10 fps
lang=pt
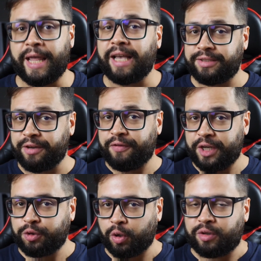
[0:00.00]
Nesse
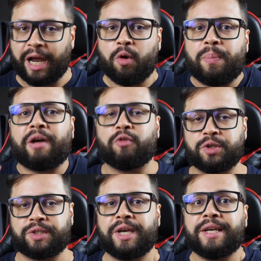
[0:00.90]
vídeo eu trago para
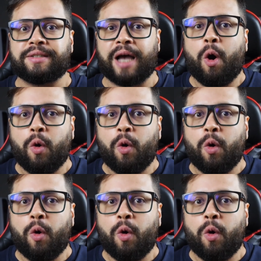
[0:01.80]
vocês a